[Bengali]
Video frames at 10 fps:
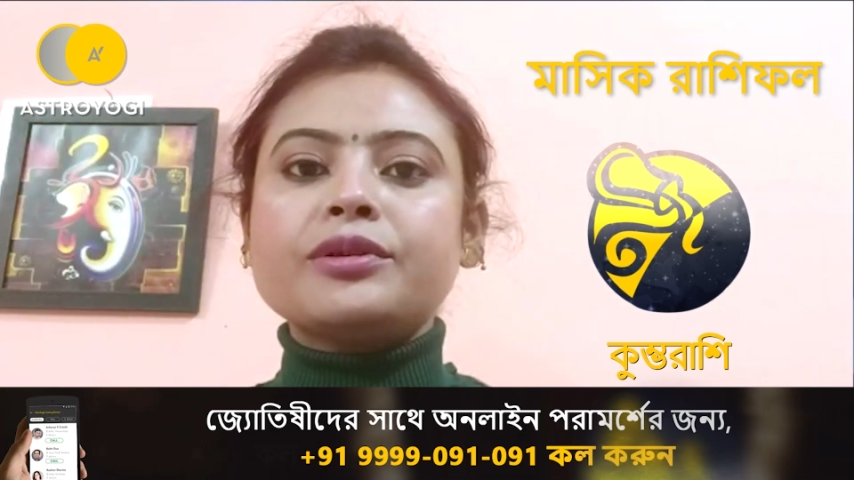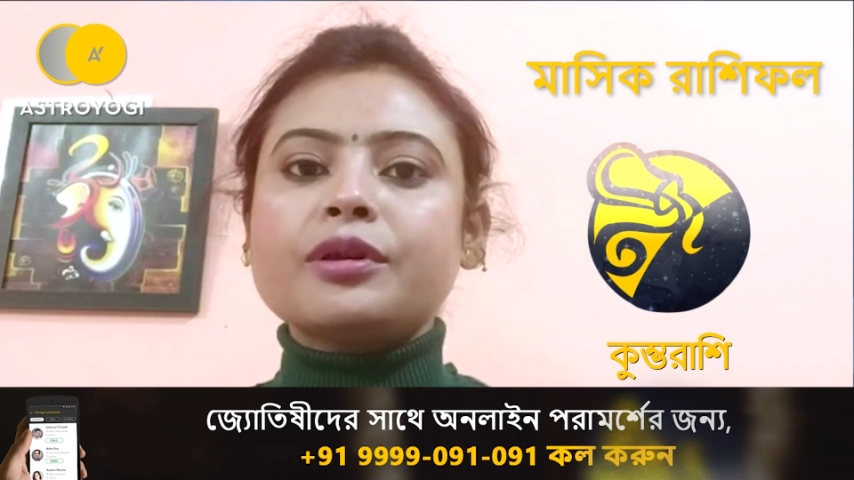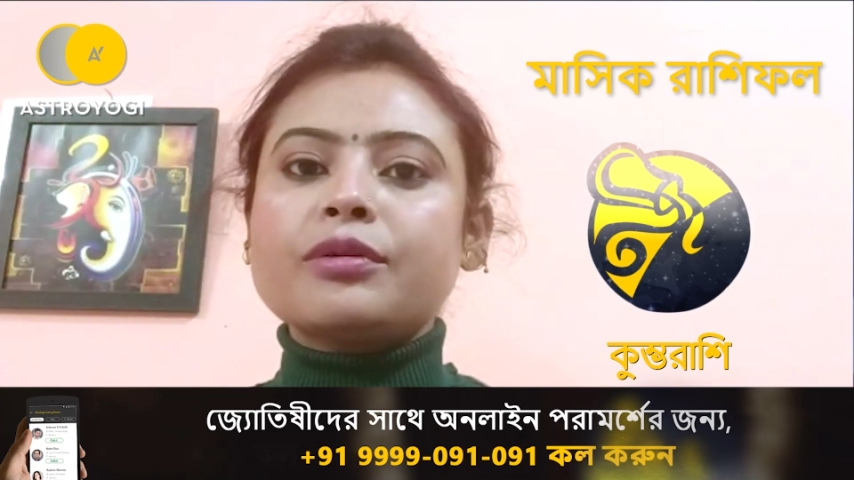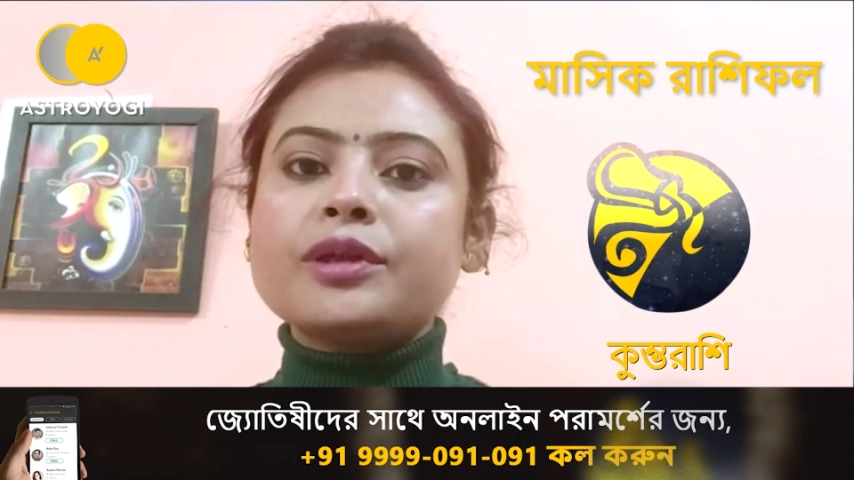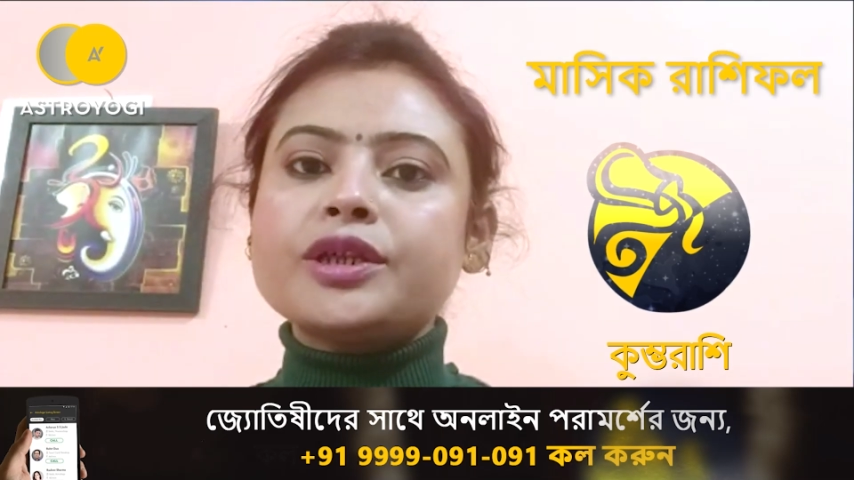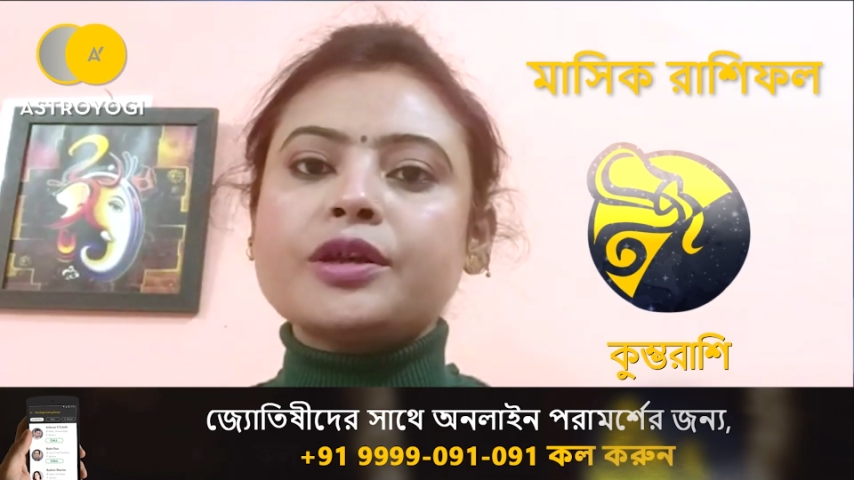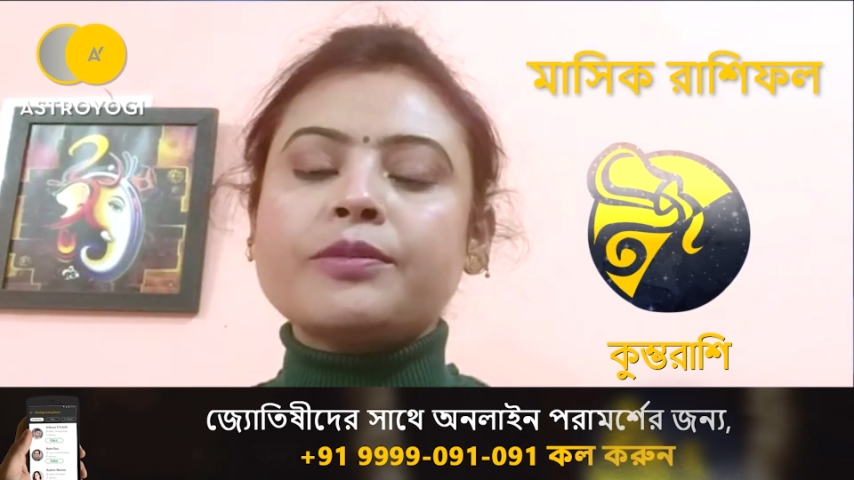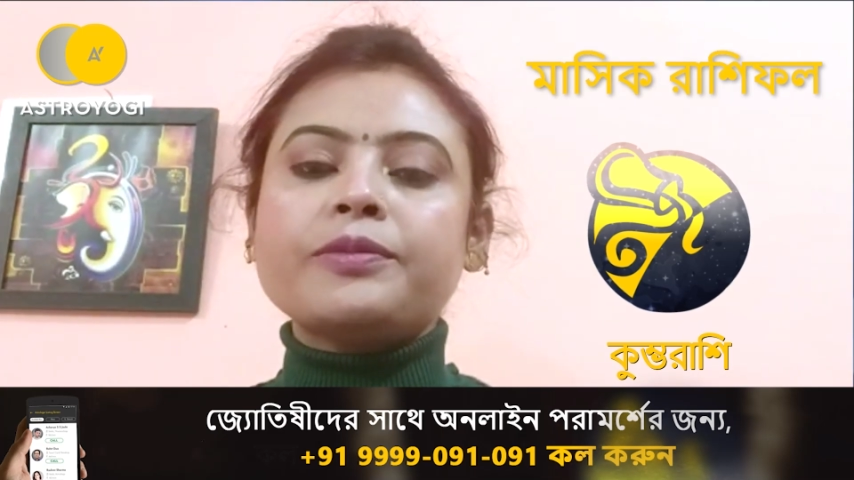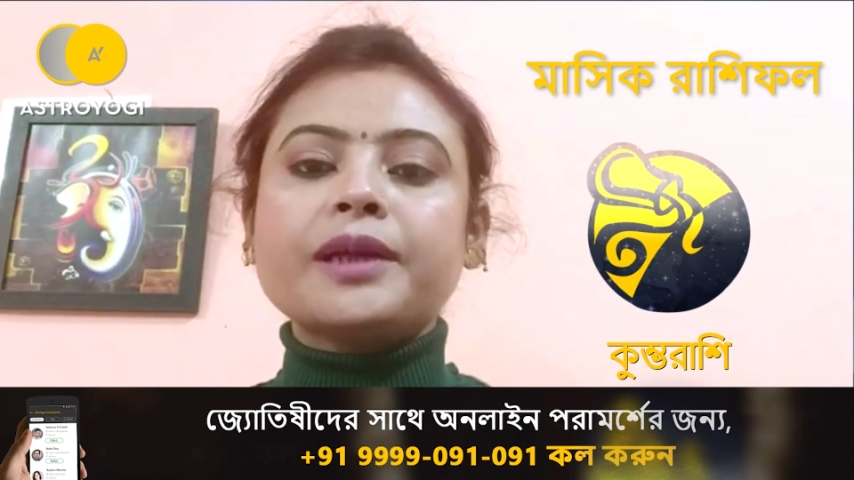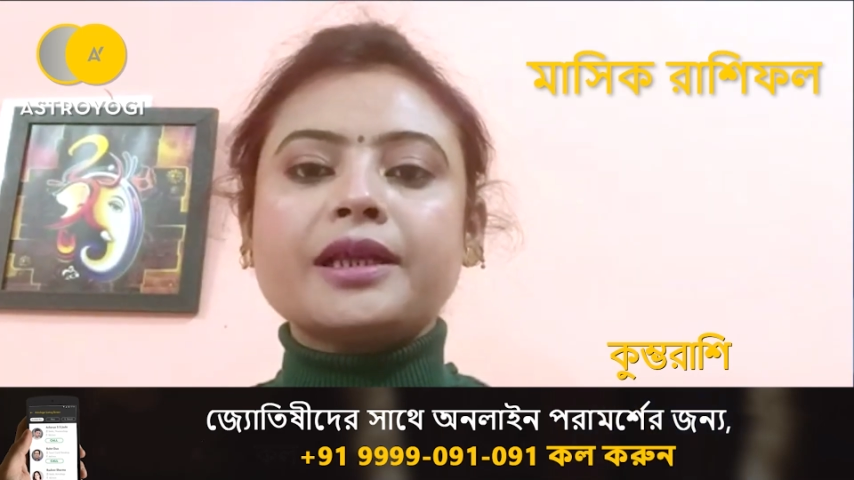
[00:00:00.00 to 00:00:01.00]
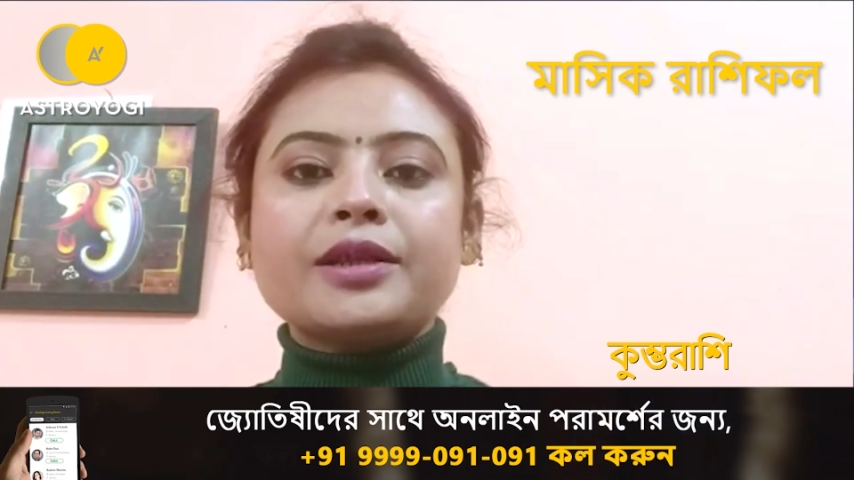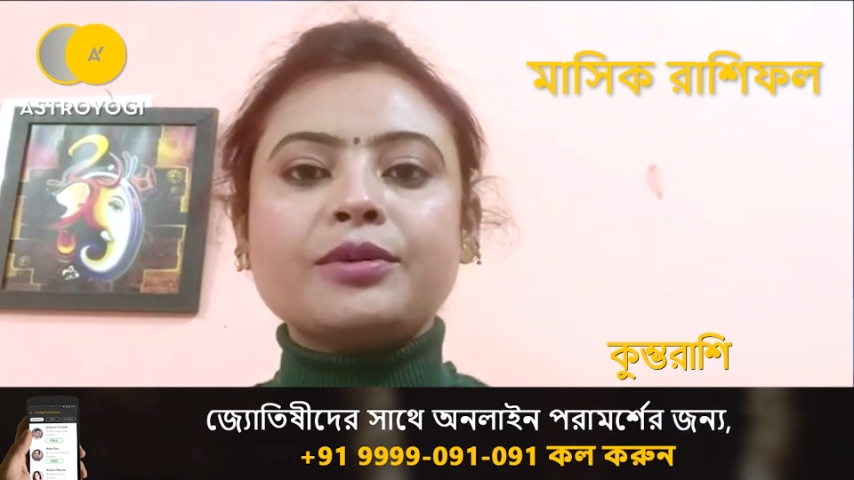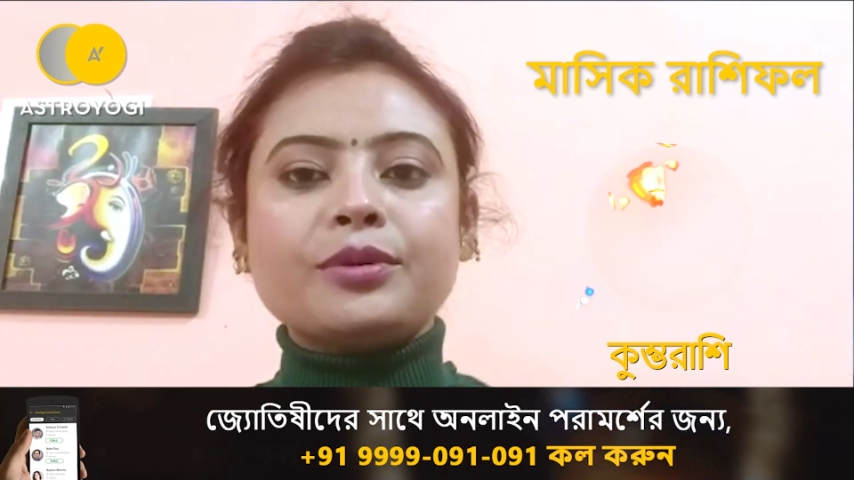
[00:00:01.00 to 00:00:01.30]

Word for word: যখনই সম্ভব তাদের